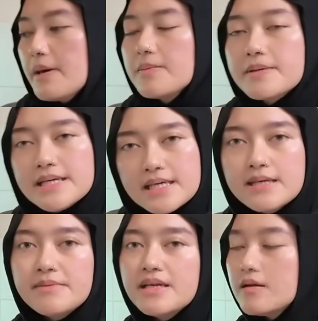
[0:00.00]
bentar banget
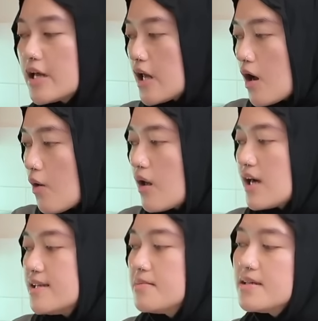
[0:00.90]
beli mending hmm. dari
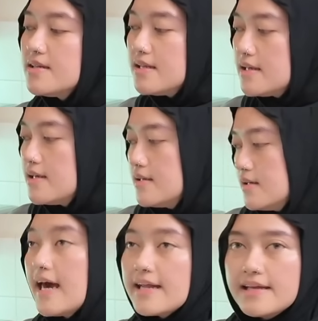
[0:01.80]
awal aja begini
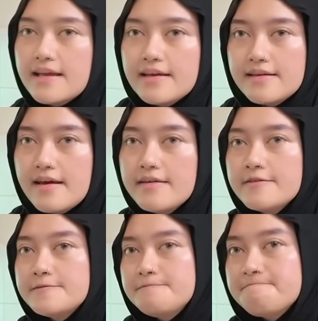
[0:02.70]
nyari iya, deh ya.
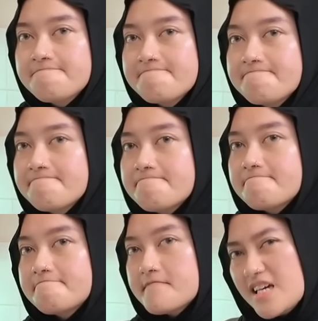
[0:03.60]

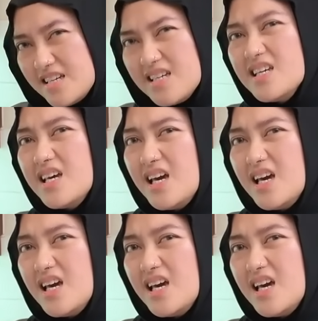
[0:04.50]
Ini.